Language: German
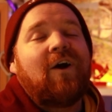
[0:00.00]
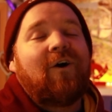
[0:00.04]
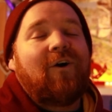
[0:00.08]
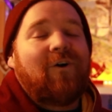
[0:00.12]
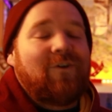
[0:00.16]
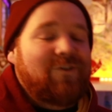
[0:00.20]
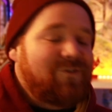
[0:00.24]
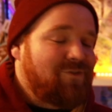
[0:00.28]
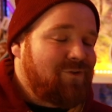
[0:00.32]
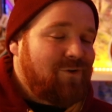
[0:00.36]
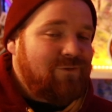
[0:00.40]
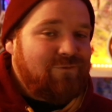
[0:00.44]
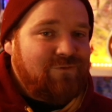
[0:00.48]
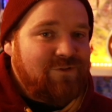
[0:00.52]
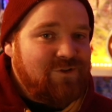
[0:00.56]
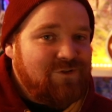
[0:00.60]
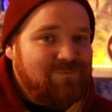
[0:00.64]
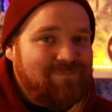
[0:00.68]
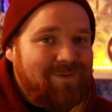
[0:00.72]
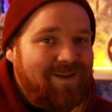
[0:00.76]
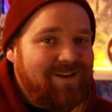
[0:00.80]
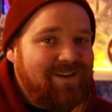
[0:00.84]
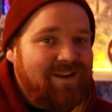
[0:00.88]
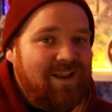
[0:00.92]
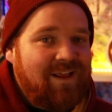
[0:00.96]
Und noch viel
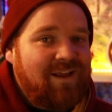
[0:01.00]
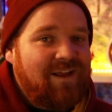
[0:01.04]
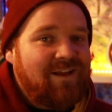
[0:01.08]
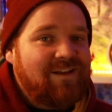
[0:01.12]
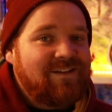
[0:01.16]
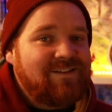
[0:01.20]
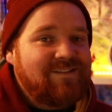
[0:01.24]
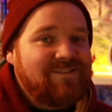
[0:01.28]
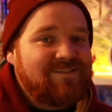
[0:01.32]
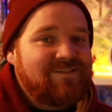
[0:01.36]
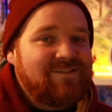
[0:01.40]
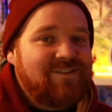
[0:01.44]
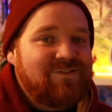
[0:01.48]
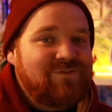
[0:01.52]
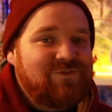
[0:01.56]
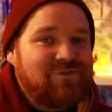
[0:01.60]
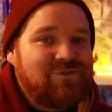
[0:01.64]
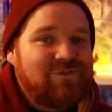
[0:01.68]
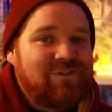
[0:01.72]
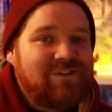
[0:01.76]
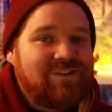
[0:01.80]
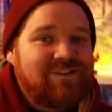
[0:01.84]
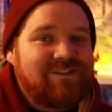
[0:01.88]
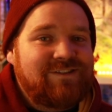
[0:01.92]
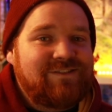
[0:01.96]
spannender ist
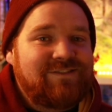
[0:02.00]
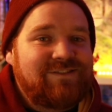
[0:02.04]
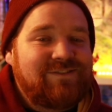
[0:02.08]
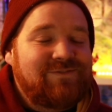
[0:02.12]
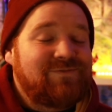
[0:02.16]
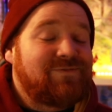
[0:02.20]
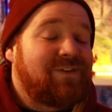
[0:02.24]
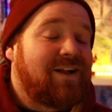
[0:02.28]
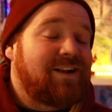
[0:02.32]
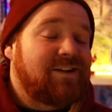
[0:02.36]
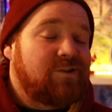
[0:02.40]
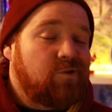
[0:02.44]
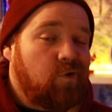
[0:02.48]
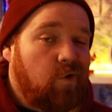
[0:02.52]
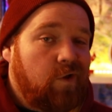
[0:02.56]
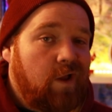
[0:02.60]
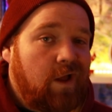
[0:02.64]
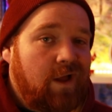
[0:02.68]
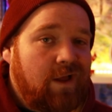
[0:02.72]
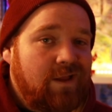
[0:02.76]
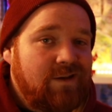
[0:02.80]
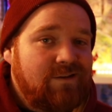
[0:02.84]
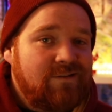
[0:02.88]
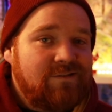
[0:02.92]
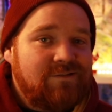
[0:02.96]
natürlich die
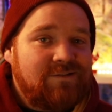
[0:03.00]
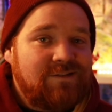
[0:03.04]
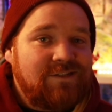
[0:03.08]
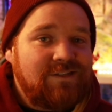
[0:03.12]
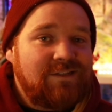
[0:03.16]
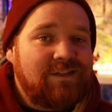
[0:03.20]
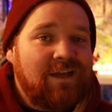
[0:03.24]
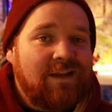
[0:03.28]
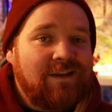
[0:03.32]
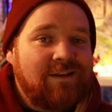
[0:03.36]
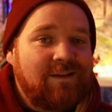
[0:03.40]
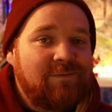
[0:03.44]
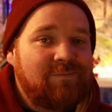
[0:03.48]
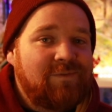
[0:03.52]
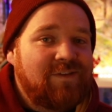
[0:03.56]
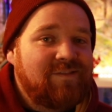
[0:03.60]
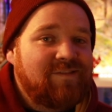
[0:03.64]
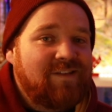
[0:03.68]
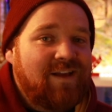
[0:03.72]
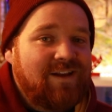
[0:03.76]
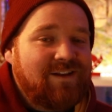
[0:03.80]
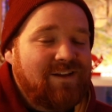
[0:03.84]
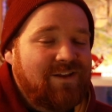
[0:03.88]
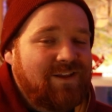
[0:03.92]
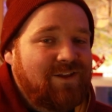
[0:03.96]
Weltneuheit, die dann
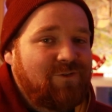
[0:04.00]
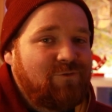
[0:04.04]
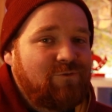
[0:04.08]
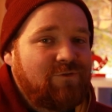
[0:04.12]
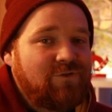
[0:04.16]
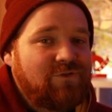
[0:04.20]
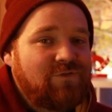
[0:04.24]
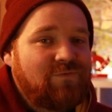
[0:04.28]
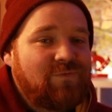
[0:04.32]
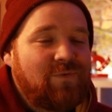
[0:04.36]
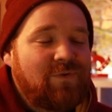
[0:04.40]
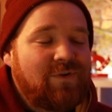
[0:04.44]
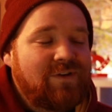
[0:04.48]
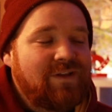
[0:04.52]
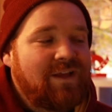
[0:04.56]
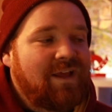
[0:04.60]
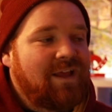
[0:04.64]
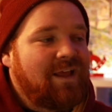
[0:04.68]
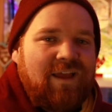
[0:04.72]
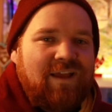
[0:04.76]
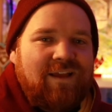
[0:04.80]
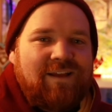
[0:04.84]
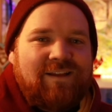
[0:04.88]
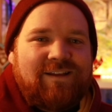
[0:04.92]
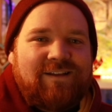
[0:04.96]
demnächst angekündigt wird.
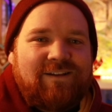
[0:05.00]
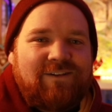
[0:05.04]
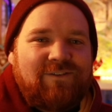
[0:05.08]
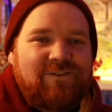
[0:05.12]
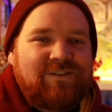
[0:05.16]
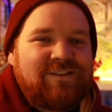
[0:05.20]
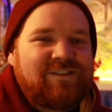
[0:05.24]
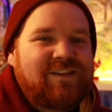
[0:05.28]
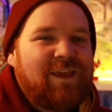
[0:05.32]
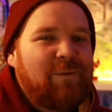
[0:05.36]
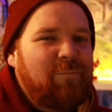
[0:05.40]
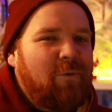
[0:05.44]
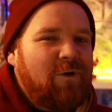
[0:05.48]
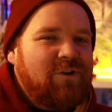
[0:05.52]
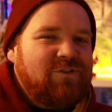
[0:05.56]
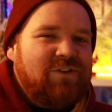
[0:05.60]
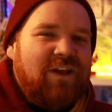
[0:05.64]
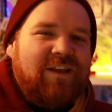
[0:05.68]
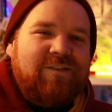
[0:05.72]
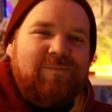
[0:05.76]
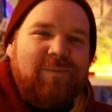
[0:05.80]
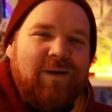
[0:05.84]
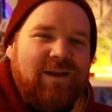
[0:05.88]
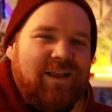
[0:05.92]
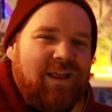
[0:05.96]
Und ich gebe euch
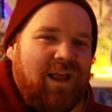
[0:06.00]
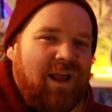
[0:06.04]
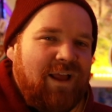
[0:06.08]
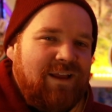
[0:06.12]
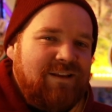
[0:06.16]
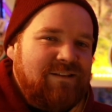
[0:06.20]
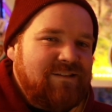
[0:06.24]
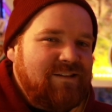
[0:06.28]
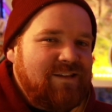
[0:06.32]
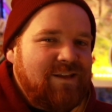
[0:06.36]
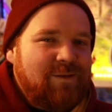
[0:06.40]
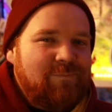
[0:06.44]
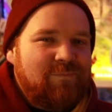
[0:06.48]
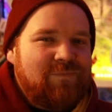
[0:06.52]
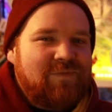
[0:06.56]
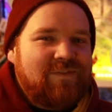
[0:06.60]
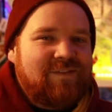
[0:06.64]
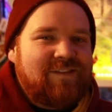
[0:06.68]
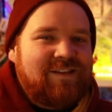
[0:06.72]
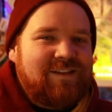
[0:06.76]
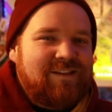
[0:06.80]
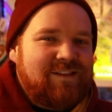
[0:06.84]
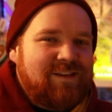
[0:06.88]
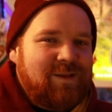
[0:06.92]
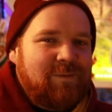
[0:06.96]
erstmal keinen Tipp.
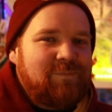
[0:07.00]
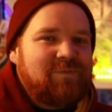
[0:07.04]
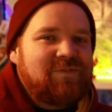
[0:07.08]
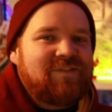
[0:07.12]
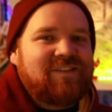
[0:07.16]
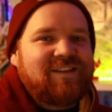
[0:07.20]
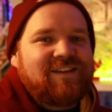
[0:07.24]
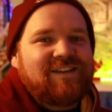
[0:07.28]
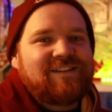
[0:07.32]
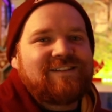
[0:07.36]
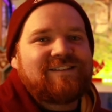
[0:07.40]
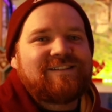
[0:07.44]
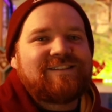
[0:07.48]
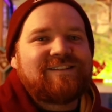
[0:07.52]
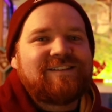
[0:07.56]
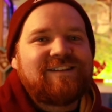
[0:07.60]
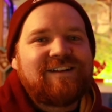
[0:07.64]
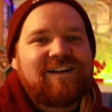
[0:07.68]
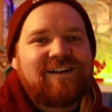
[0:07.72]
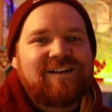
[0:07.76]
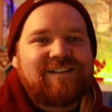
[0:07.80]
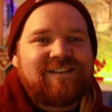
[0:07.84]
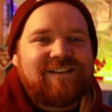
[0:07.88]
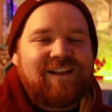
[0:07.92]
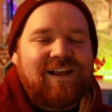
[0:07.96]
Die Tipps kriegt
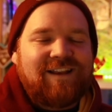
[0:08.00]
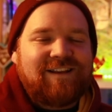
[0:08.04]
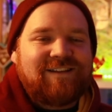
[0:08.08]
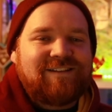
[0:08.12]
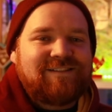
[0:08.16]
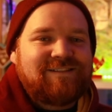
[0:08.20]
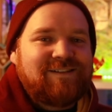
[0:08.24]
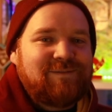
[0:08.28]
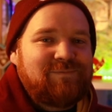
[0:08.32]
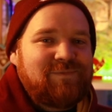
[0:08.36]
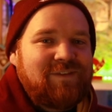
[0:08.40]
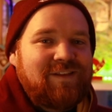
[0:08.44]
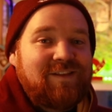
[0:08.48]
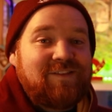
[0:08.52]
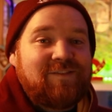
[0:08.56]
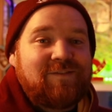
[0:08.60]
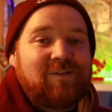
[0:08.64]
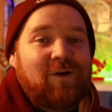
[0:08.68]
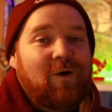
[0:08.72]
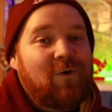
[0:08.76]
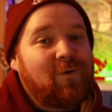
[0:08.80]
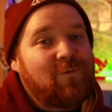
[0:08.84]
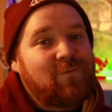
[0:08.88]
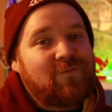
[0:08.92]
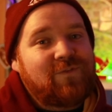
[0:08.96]
ihr dann demnächst
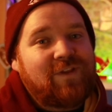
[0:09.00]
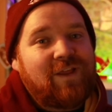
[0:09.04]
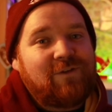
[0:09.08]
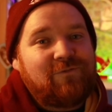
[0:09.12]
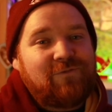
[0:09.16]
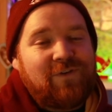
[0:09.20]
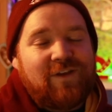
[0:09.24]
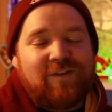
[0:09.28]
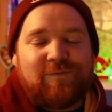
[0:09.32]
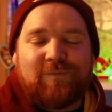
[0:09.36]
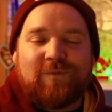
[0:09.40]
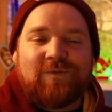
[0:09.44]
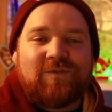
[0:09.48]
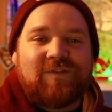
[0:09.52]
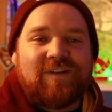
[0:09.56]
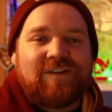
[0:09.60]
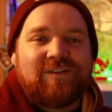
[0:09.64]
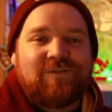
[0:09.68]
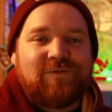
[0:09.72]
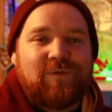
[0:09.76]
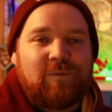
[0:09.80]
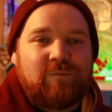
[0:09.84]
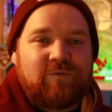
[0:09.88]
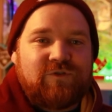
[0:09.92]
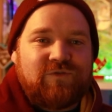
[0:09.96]
auf der
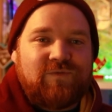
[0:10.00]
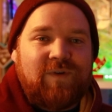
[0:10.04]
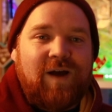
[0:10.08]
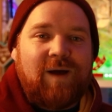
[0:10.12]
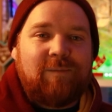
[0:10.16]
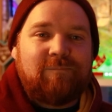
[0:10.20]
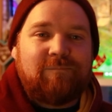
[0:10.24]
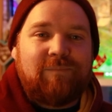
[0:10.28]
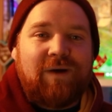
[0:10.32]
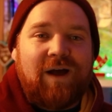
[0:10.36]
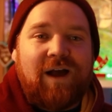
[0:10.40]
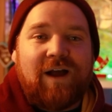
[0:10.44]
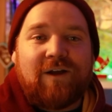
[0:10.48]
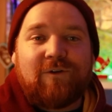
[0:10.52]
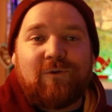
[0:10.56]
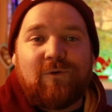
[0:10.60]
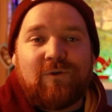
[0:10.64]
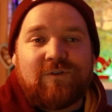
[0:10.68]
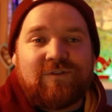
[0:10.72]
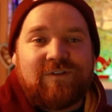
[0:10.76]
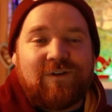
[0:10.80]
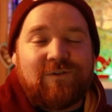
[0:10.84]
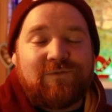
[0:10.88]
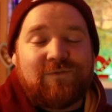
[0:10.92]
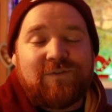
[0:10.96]
Facebook-Seite vom Schwabenpark.
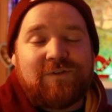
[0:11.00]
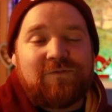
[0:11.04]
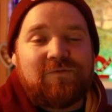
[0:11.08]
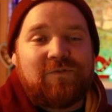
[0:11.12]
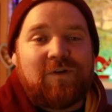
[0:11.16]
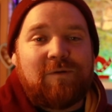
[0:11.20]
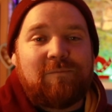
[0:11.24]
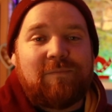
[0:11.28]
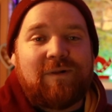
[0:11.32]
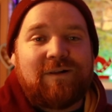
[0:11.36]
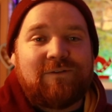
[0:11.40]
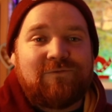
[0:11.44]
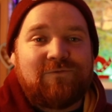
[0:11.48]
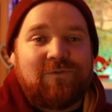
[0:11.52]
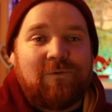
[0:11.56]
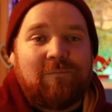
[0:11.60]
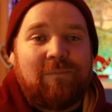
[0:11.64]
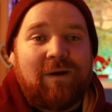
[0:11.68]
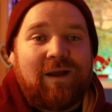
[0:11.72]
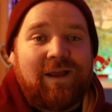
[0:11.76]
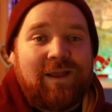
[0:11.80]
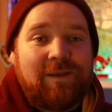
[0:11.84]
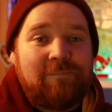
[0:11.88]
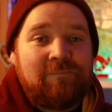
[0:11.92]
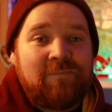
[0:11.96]
Guckt auf jeden Fall mal
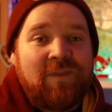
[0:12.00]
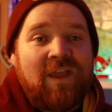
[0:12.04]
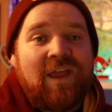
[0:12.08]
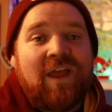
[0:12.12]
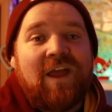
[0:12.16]
vorbei.